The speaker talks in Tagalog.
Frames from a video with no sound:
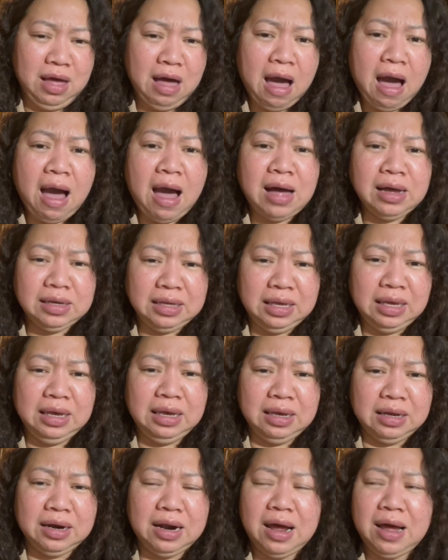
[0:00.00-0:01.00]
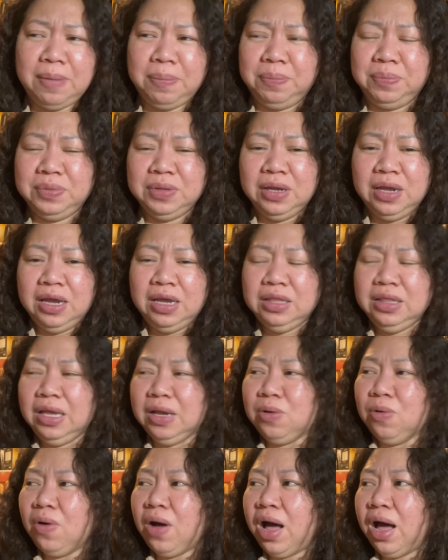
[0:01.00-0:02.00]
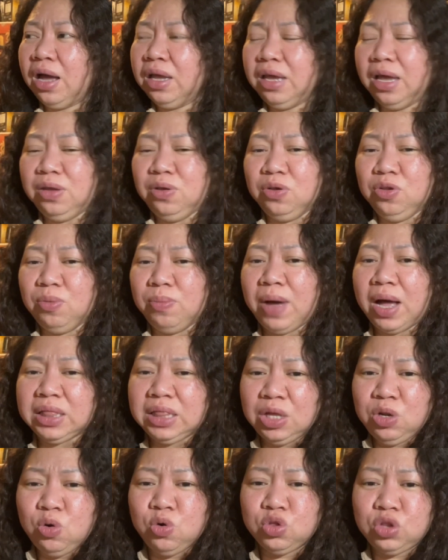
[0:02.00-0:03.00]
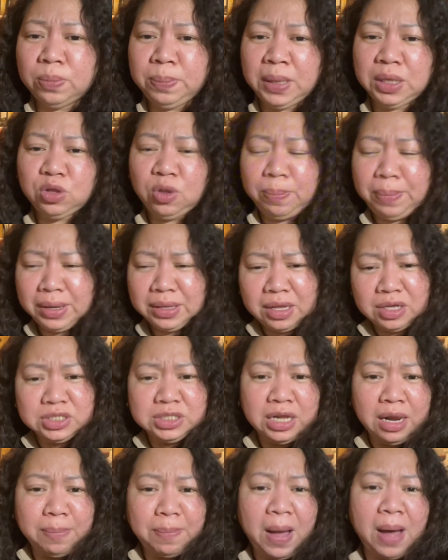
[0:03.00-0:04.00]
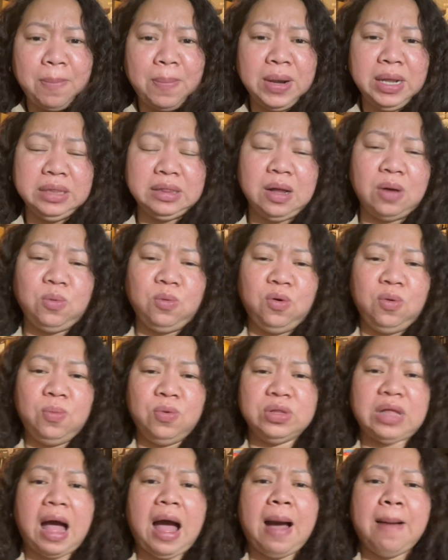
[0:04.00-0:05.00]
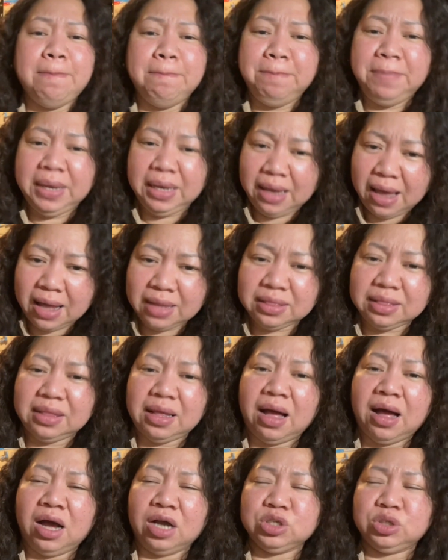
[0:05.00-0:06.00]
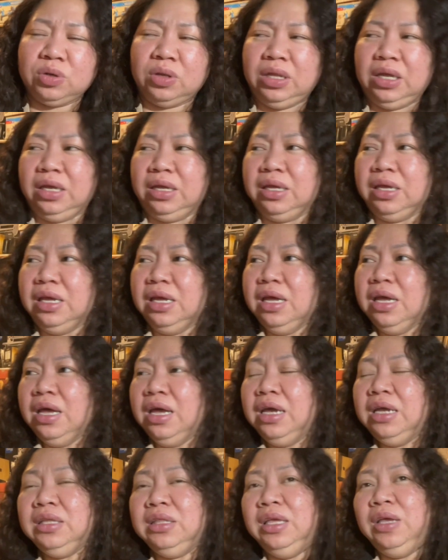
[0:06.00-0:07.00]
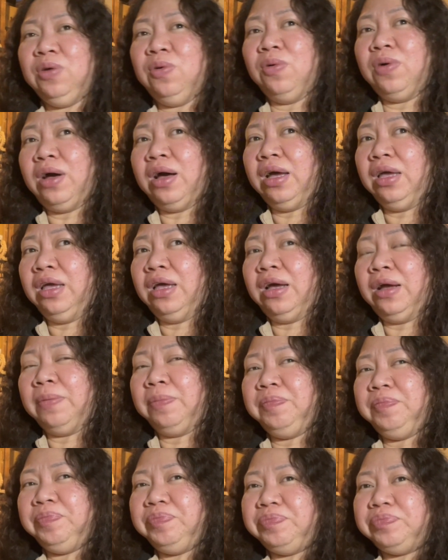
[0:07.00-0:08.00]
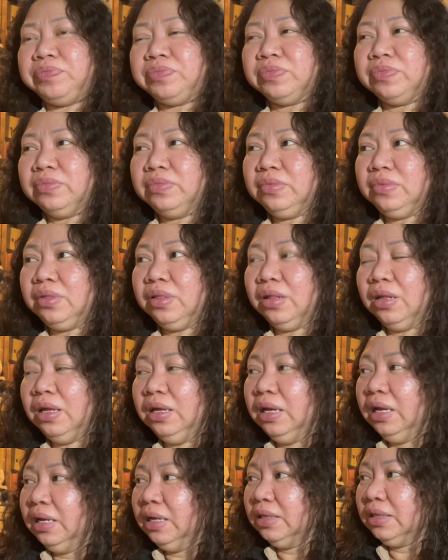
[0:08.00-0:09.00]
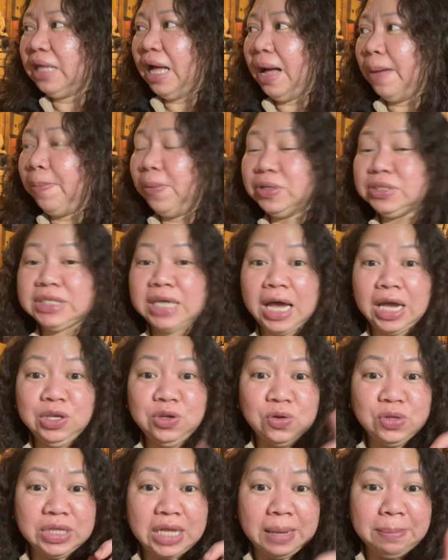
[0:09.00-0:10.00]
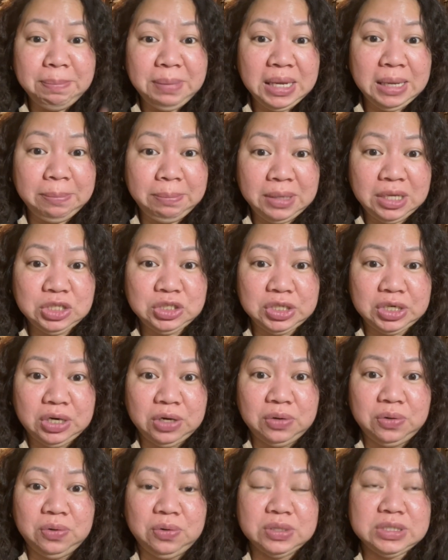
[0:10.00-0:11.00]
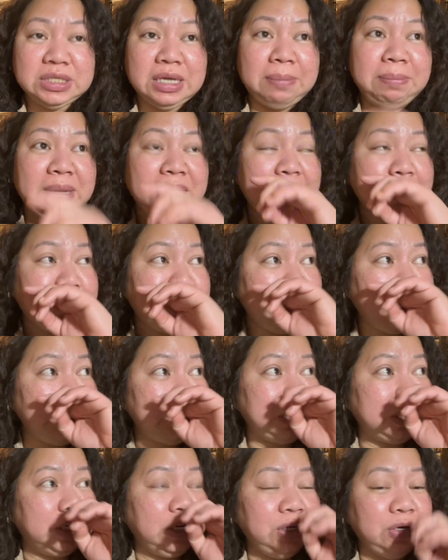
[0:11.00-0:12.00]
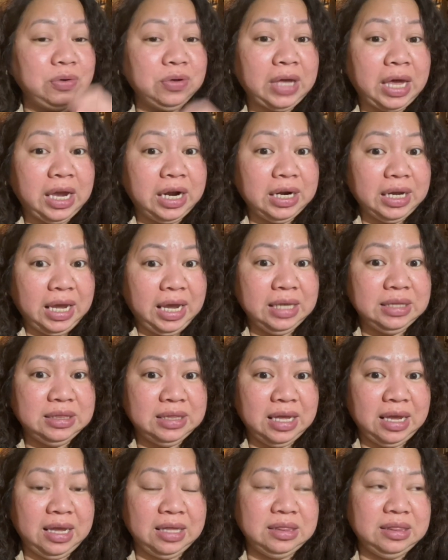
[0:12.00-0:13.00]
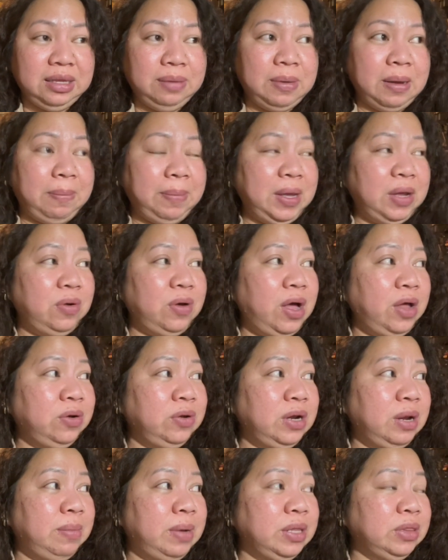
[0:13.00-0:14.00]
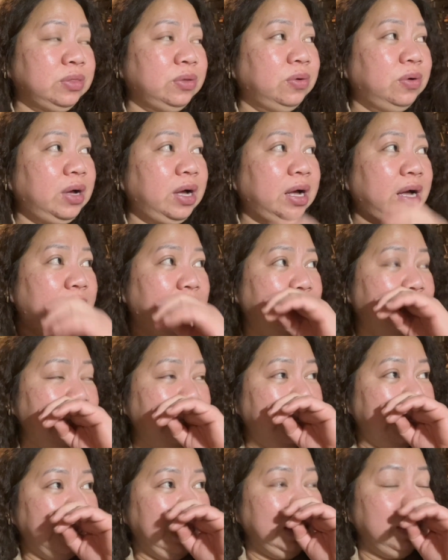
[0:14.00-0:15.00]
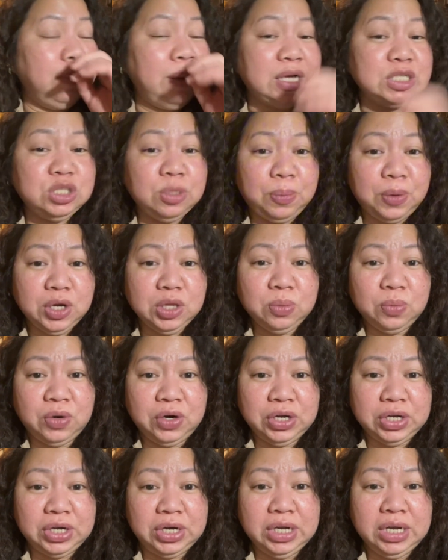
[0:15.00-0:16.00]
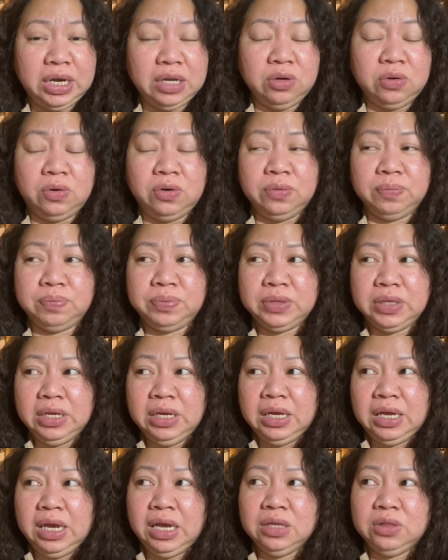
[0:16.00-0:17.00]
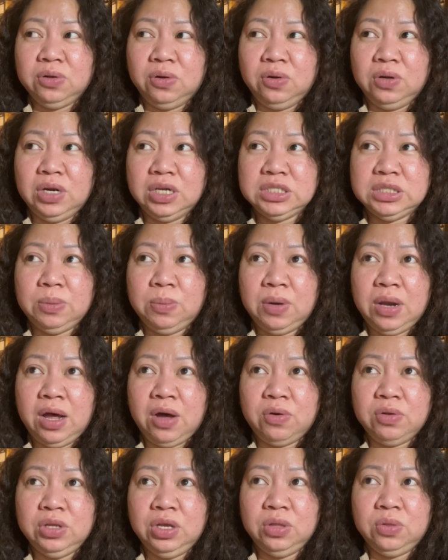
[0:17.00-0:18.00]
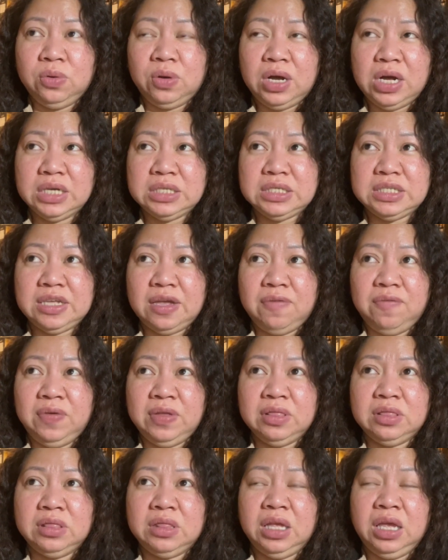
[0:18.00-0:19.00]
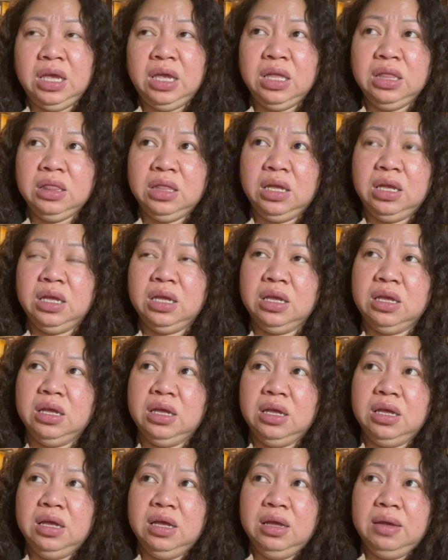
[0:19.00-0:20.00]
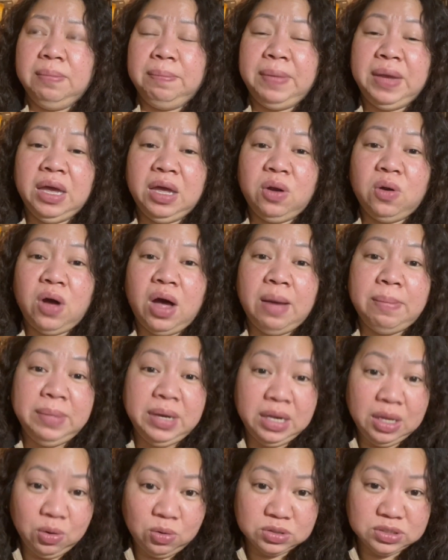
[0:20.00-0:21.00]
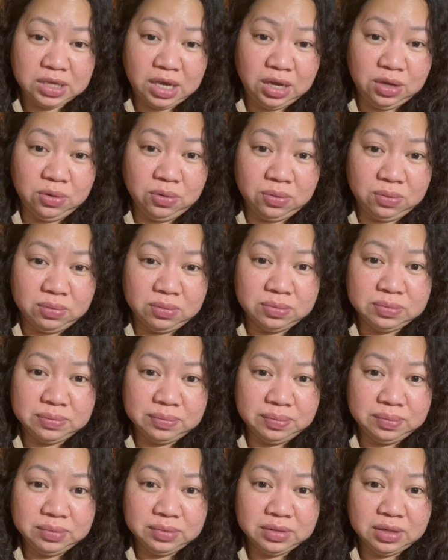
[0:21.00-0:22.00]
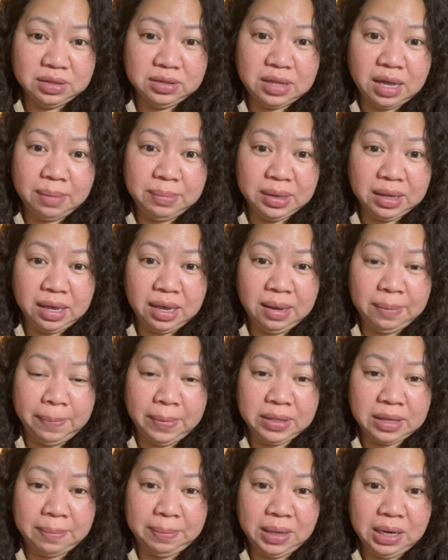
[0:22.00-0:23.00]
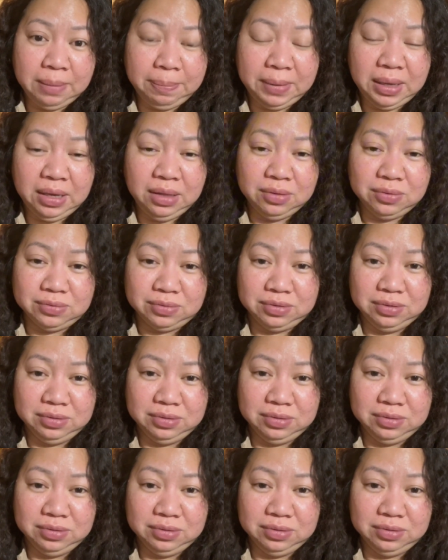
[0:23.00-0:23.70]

Ang hirap. Hindi ko kaya yun. Yung mga tinutupi-tupi, tapos nagpapalit ng kumot. Ang bigat, actually. Hindi ko kaya. Tapos, ayun, nag-BP share ako. Sa BP share, yung care aid din, di ba? Pero ano naman to, ah, uh, yung mga support worker, ganun. Ito, nagsimula ako dito as ah, 17. Pero, aminin ko sa inyo, daming apple na Pilipino.